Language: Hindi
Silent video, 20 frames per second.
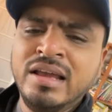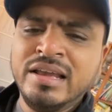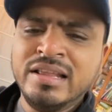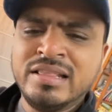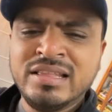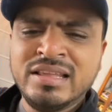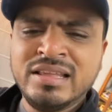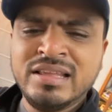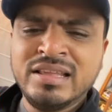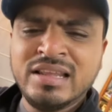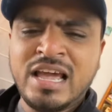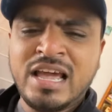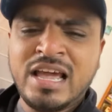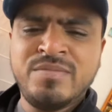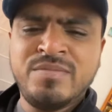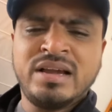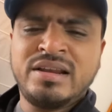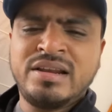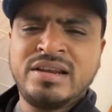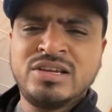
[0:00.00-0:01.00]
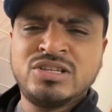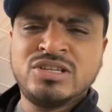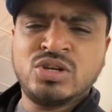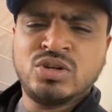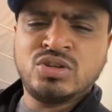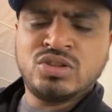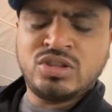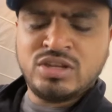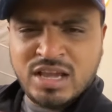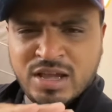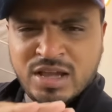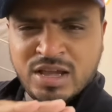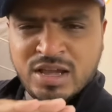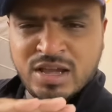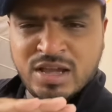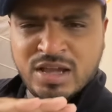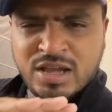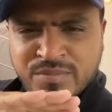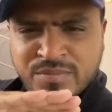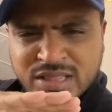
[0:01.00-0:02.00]
इतनी राइमिंग करने की ज़रूरत
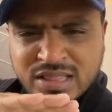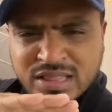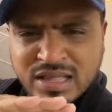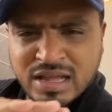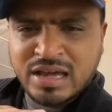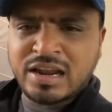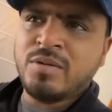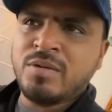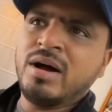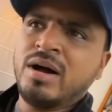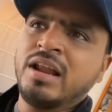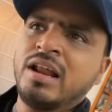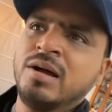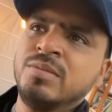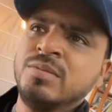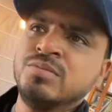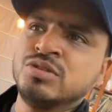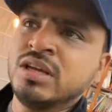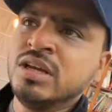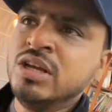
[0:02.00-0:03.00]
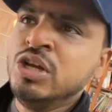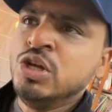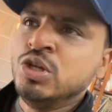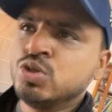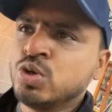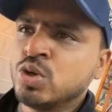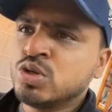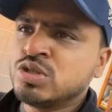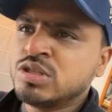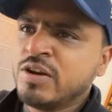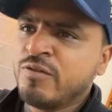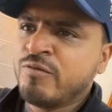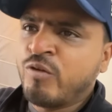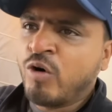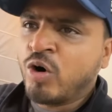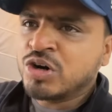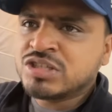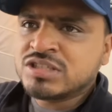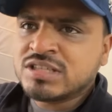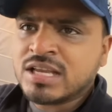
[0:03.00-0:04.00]
नहीं अमित आराम आराम से जो सिर्फ
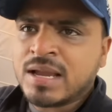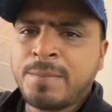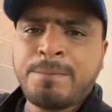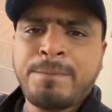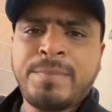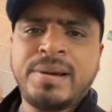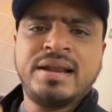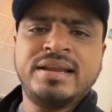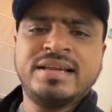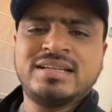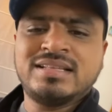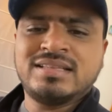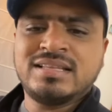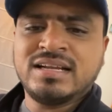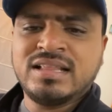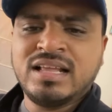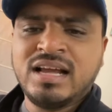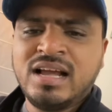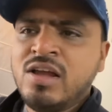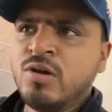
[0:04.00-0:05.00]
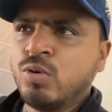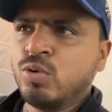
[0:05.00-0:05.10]
व्हाट्सएप पर लिखता था